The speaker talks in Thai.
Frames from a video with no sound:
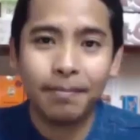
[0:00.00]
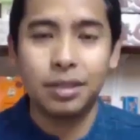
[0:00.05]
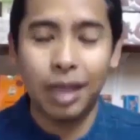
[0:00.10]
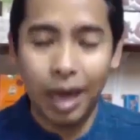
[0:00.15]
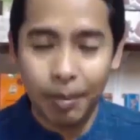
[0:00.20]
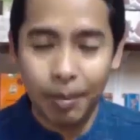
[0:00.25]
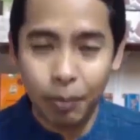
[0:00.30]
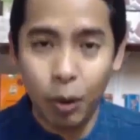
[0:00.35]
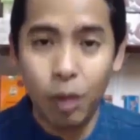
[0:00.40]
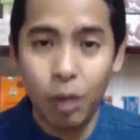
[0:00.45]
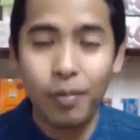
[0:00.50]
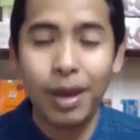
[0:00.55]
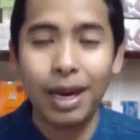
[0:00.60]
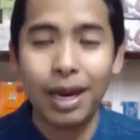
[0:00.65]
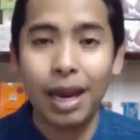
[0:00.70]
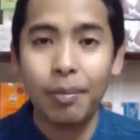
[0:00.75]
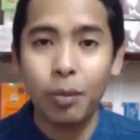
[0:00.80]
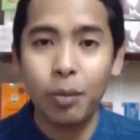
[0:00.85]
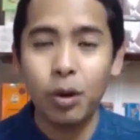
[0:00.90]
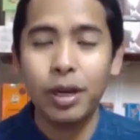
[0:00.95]
สำหรับปุ๋ยเม็ด
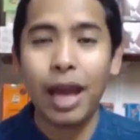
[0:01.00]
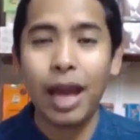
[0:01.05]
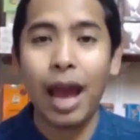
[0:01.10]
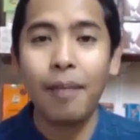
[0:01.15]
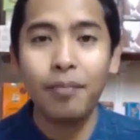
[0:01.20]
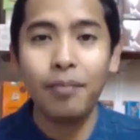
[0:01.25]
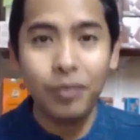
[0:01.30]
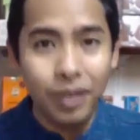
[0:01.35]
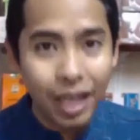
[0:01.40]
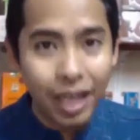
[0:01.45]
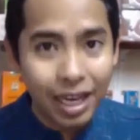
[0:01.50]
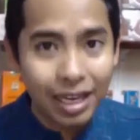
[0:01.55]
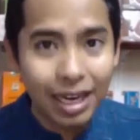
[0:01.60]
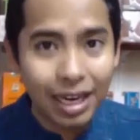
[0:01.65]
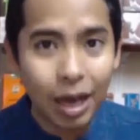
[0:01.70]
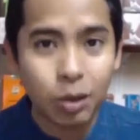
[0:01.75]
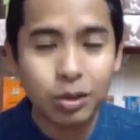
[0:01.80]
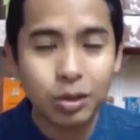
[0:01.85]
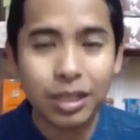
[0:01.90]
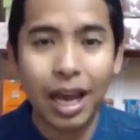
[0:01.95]
และปุ๋ยน้ำยิ่ง
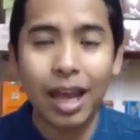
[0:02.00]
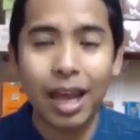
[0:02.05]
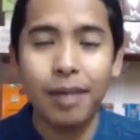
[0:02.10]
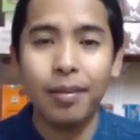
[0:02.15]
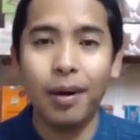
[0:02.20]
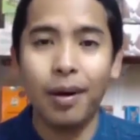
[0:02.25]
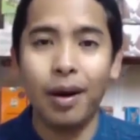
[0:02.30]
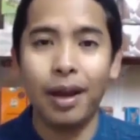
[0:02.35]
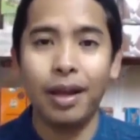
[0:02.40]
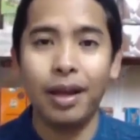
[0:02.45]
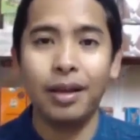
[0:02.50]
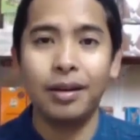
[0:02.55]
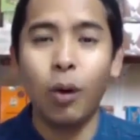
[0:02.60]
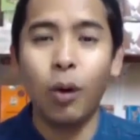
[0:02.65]
เราใส่บ่อย